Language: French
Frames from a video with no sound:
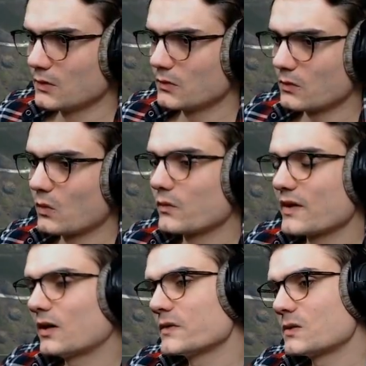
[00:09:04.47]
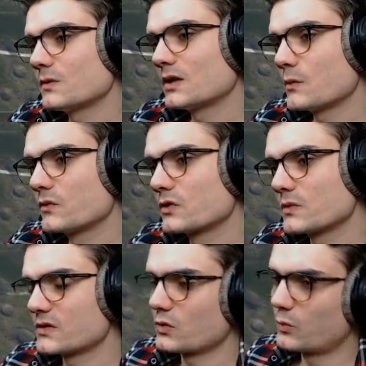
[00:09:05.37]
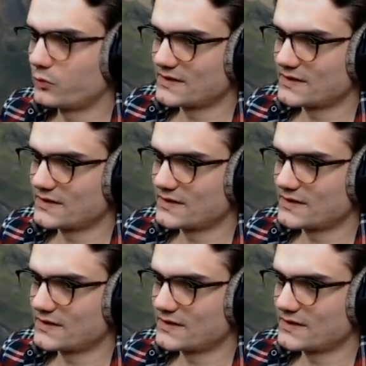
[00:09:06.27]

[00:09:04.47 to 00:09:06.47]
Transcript: Donc on va continuer quand même de jouer sur point